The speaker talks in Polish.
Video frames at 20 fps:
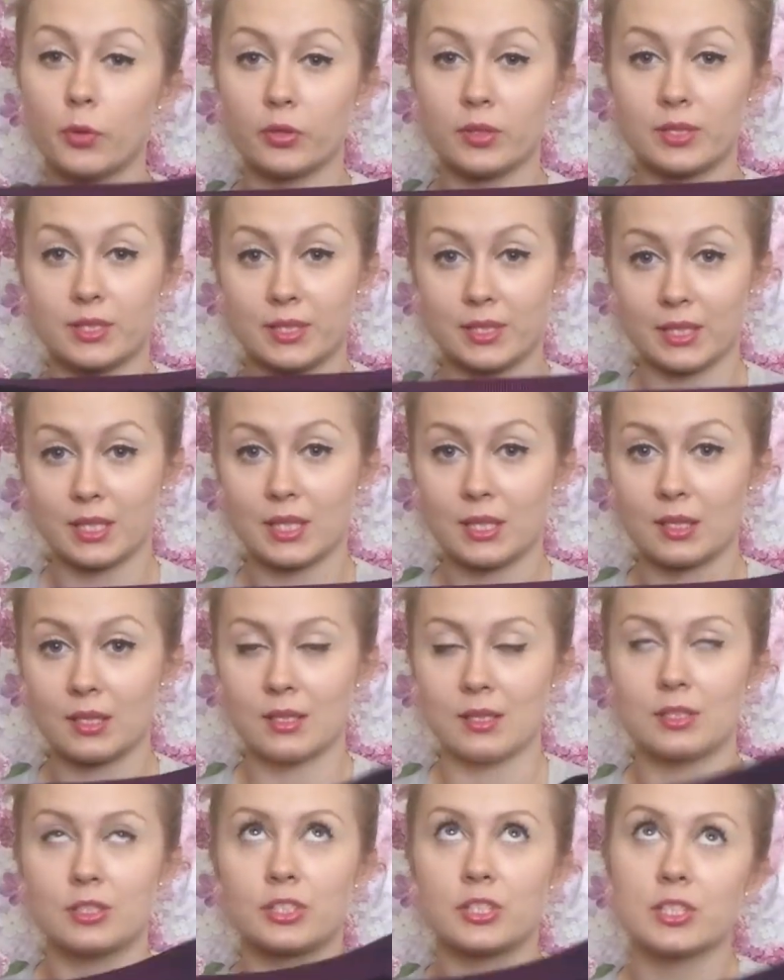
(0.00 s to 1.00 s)
spodnie za
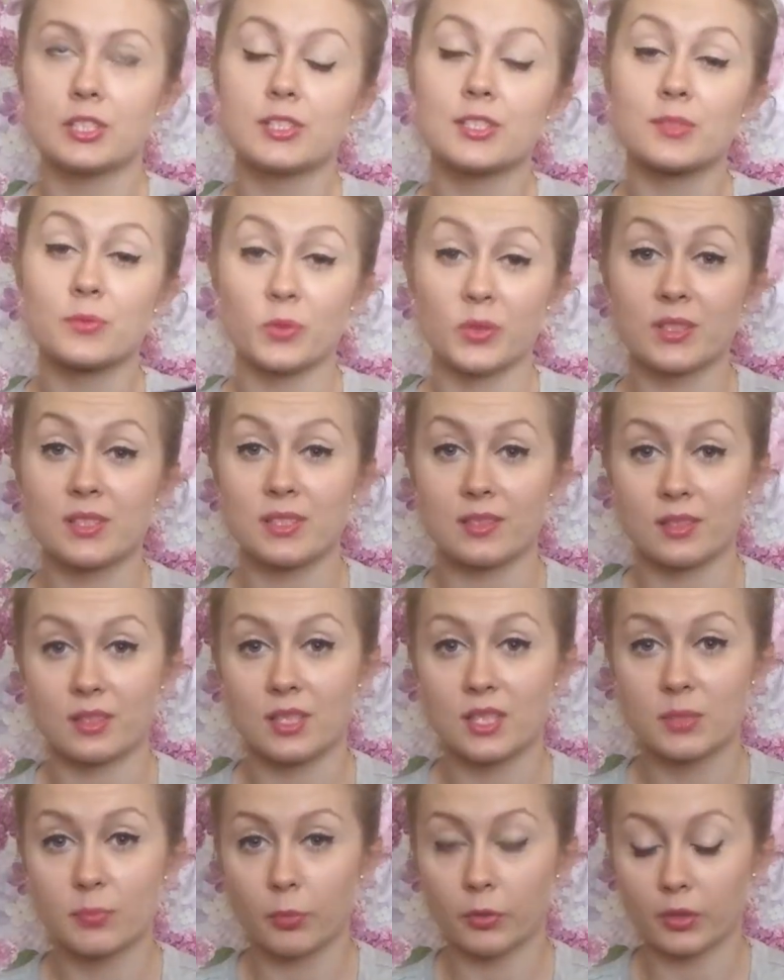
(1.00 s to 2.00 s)
takie, 30 e, zł za
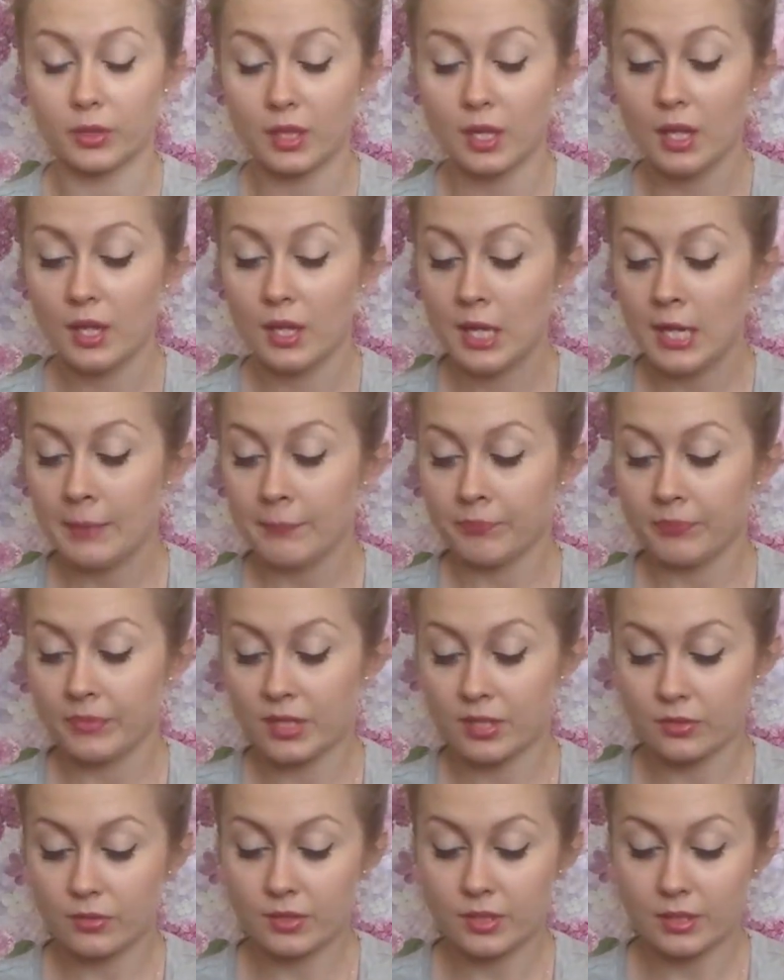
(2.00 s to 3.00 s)
takie spodnie
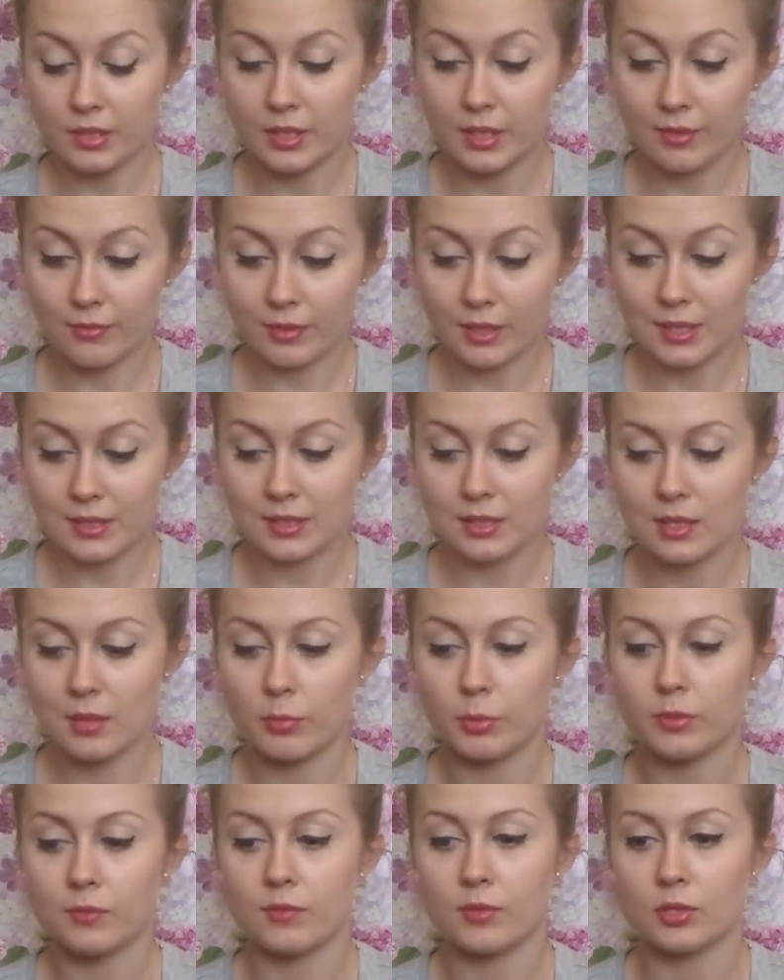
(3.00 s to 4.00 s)
jest to cena
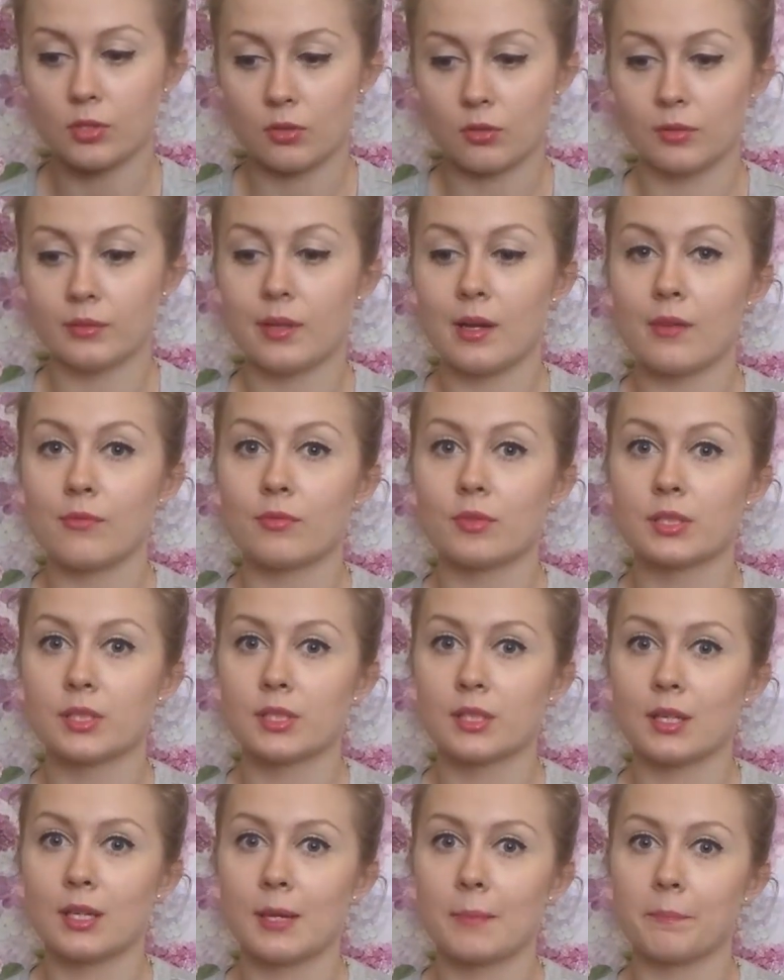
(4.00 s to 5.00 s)
rewelacyjna, ponieważ oglądałam
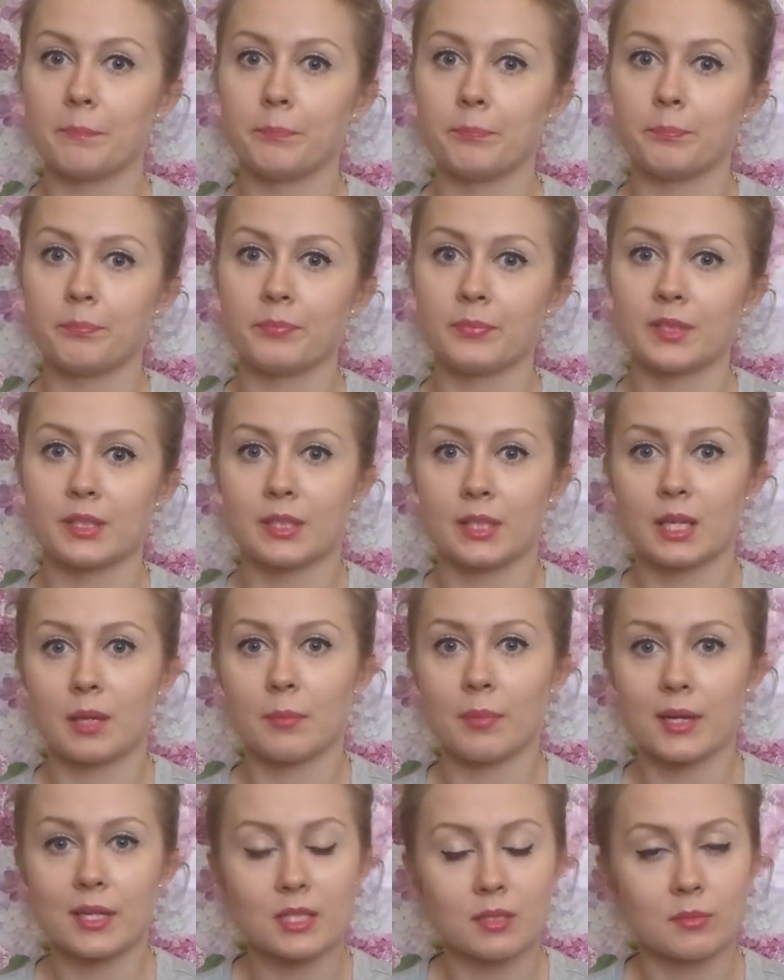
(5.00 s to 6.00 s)
właśnie mm,
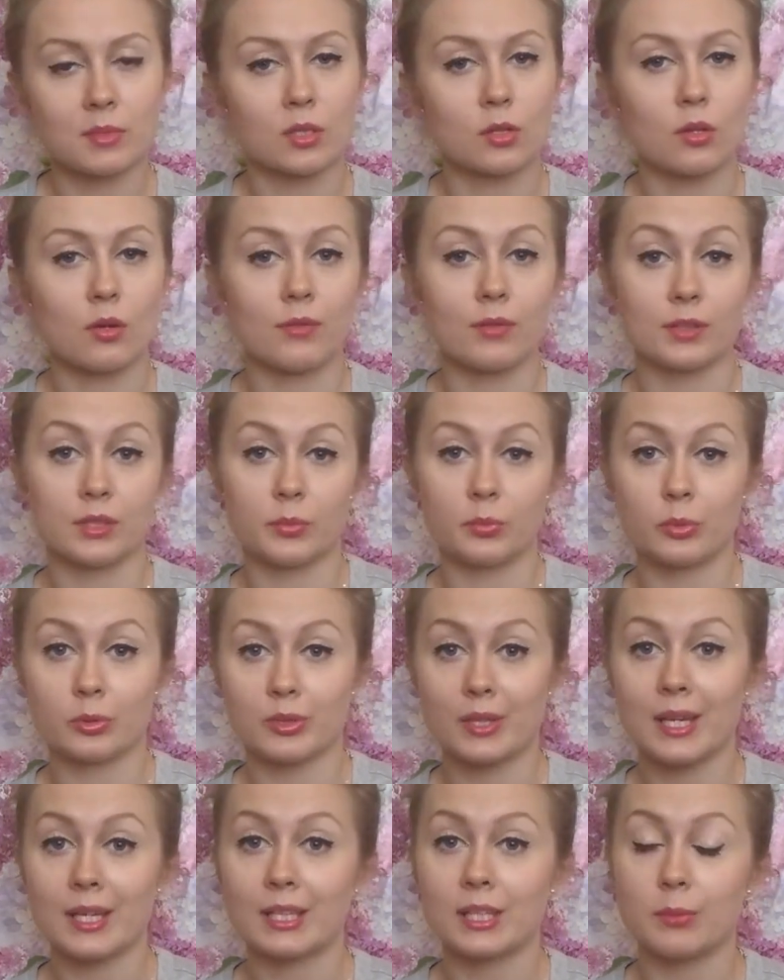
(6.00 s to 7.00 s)
takie bardziej markowe
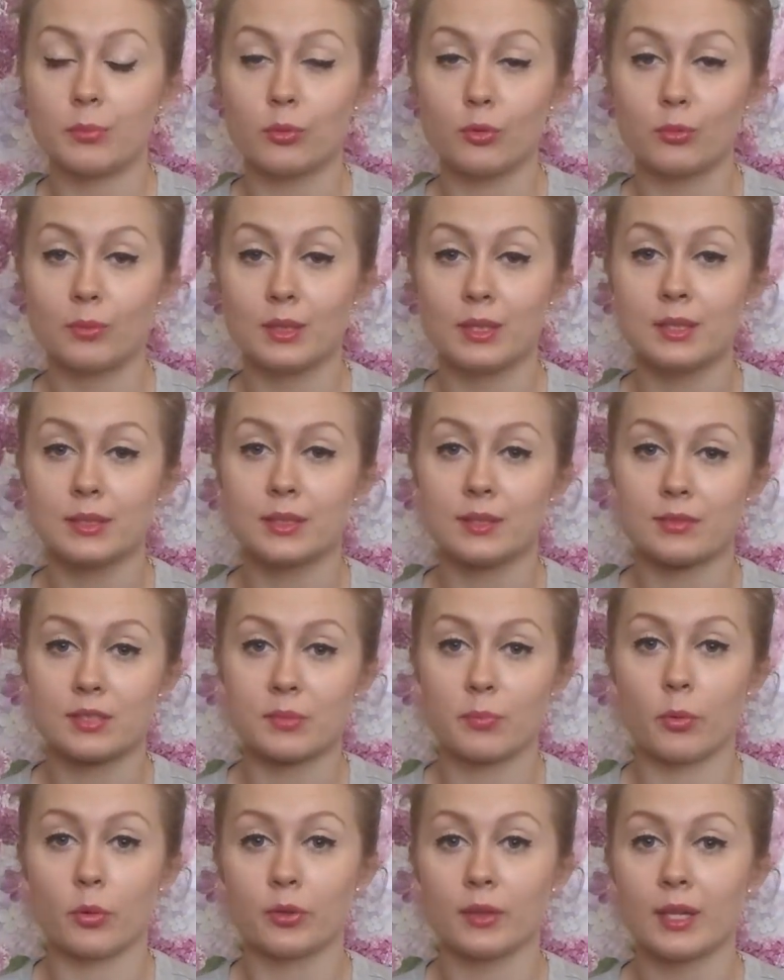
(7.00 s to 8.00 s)
typu Nike, Pumy, te
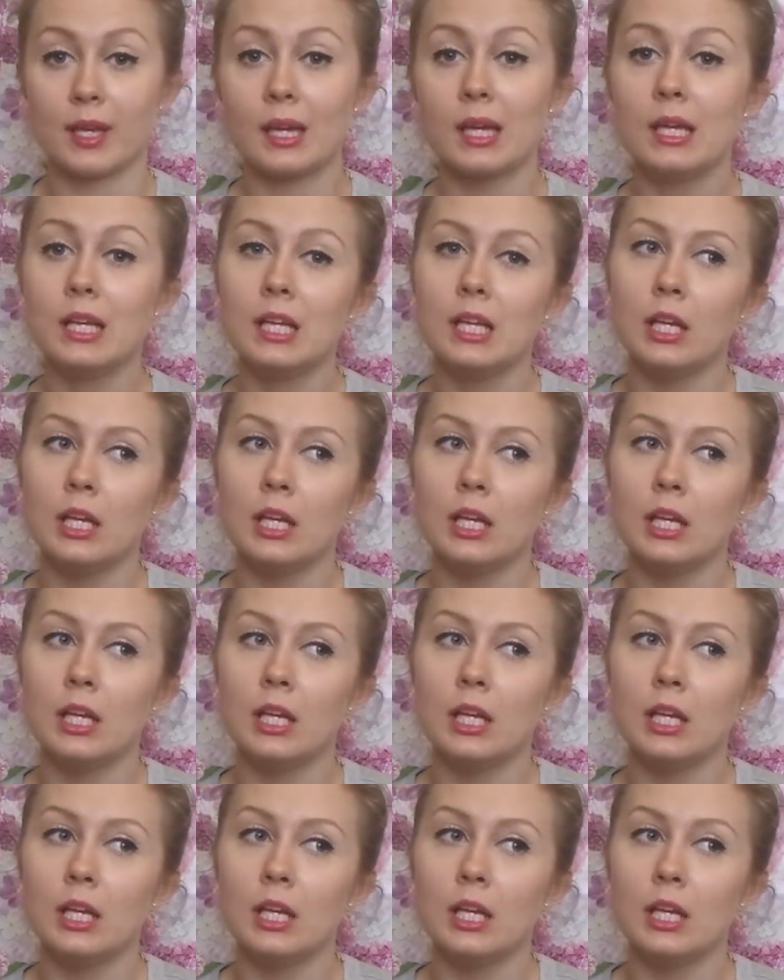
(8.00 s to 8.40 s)
spodnie.